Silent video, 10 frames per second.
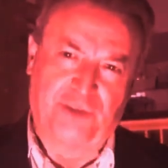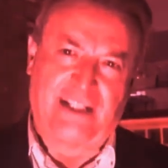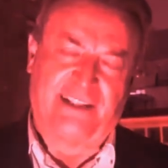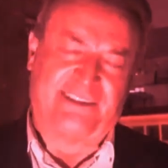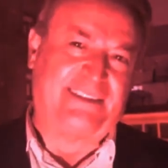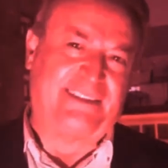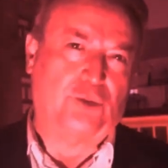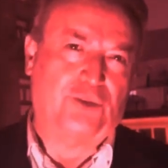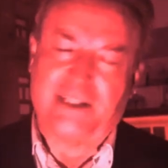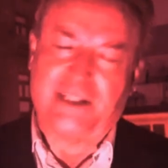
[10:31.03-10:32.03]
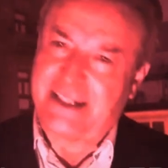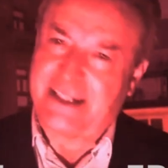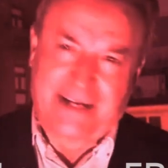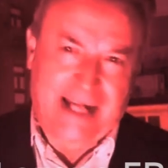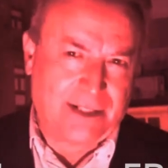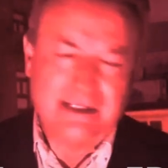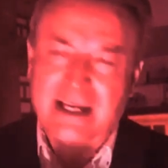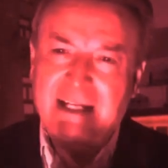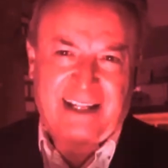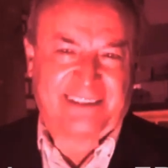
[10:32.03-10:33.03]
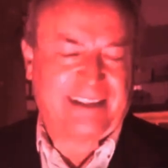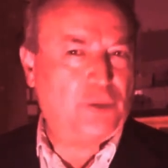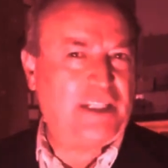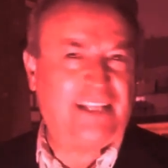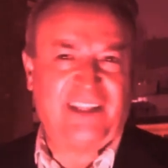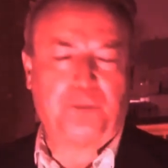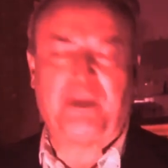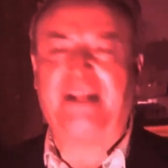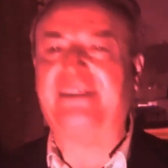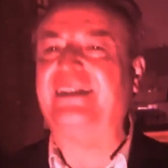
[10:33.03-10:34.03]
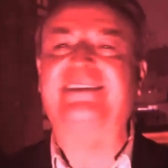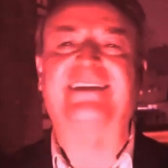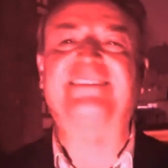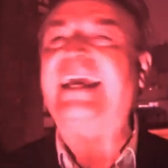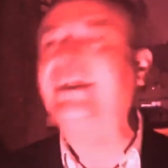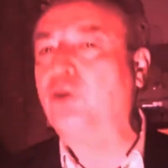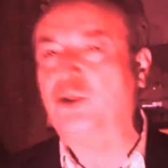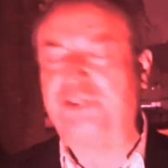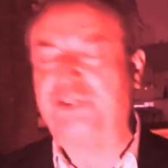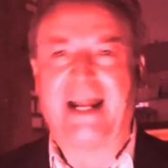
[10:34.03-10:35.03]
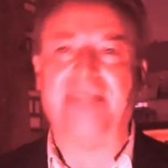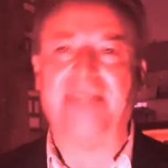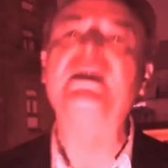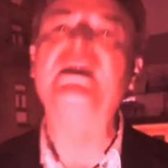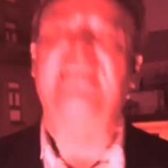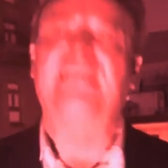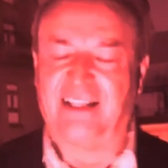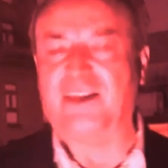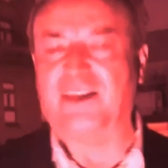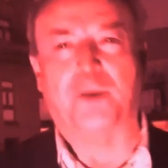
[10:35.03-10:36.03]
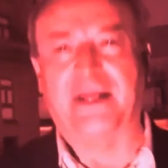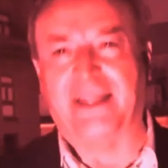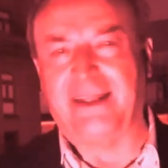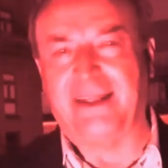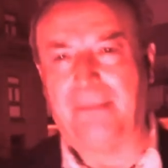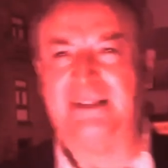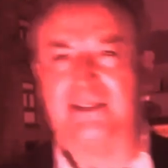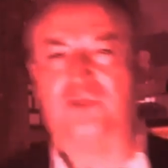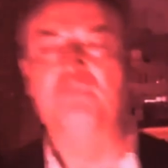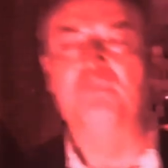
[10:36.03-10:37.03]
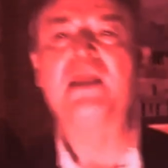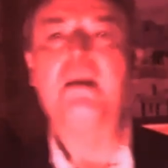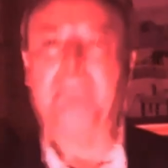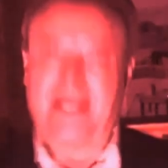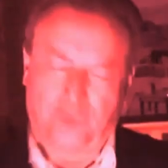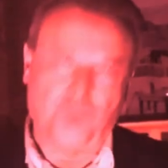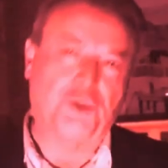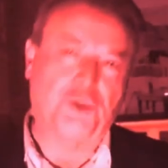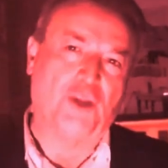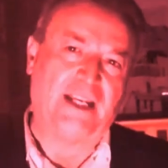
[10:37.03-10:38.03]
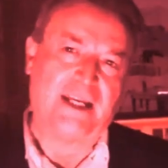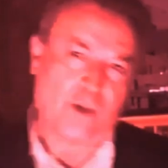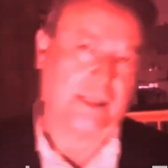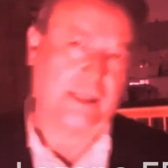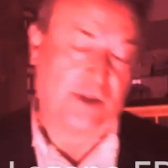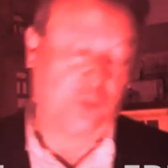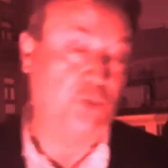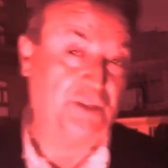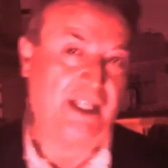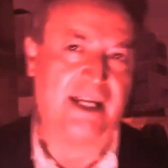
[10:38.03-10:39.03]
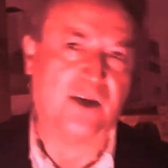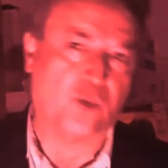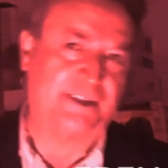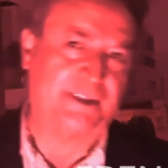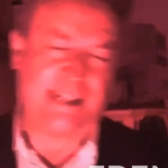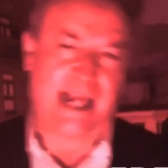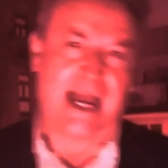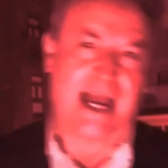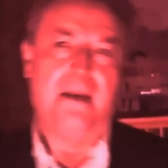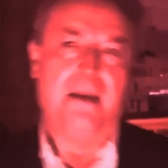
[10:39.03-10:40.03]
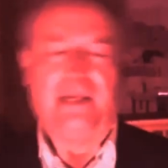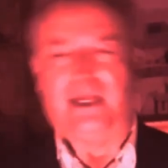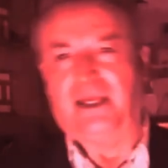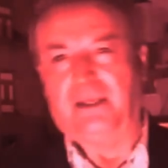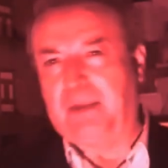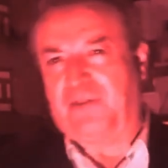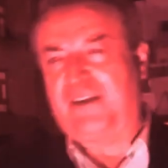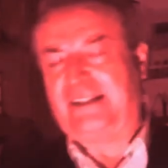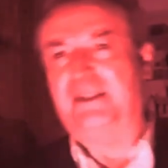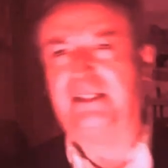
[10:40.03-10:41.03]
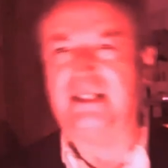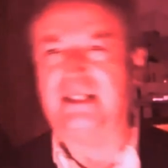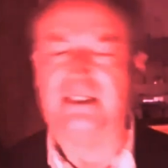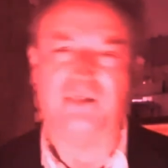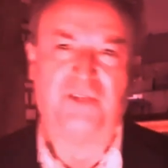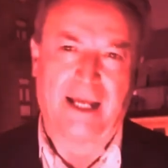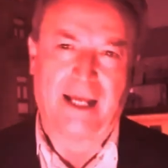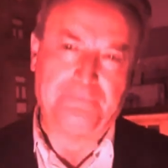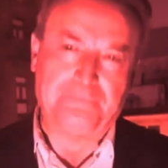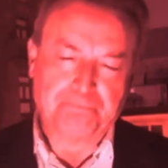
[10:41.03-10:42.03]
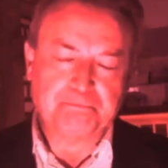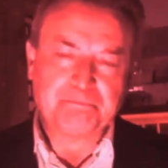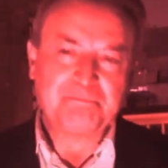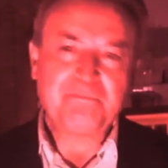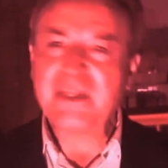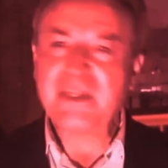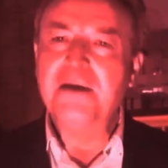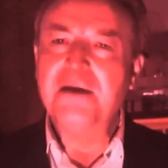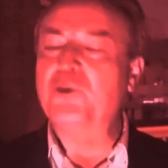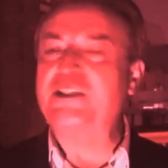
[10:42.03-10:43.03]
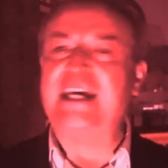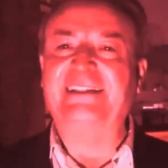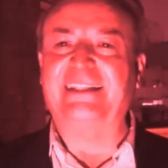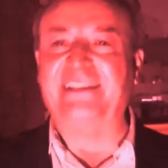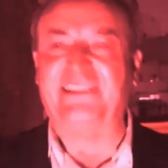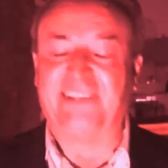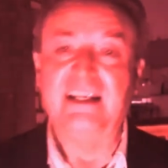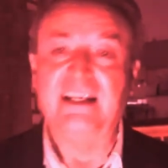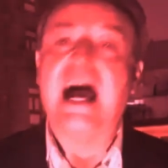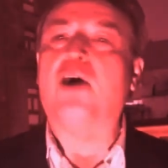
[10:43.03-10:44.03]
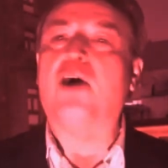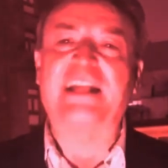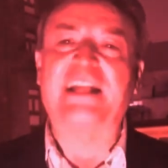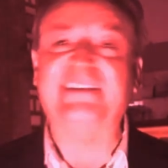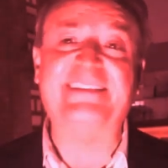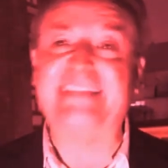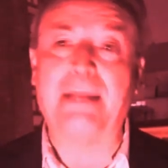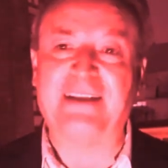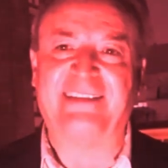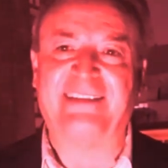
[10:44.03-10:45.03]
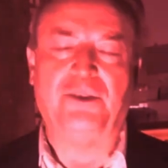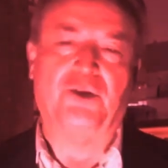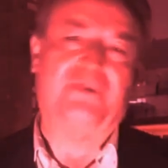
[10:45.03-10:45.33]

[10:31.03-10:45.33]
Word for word: que las instituciones llevarán las audiencias pertinentes y encontrarán si el señor verdaderamente es un presunto delincuente o es un delincuente ya eh, perfectamente identificado. Mucha gente dice, ahora sí está pasando.